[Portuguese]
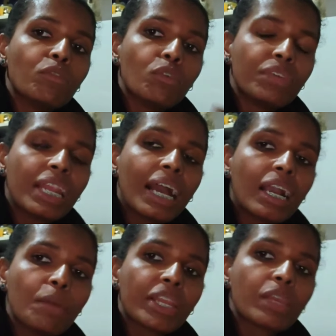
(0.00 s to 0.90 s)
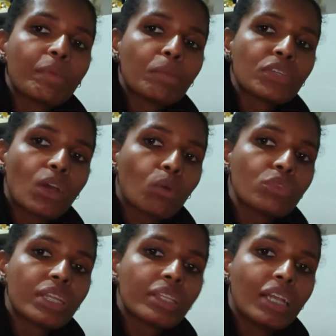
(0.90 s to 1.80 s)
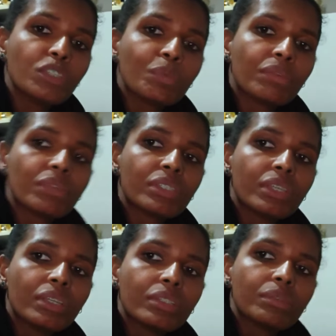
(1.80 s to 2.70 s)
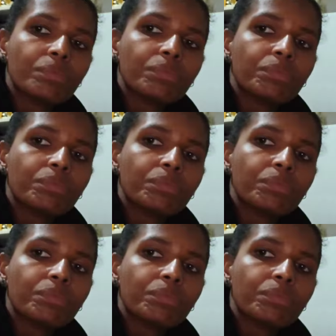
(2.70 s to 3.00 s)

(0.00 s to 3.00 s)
Vou virar a câmera aqui para mostrar alguns detalhes para vocês.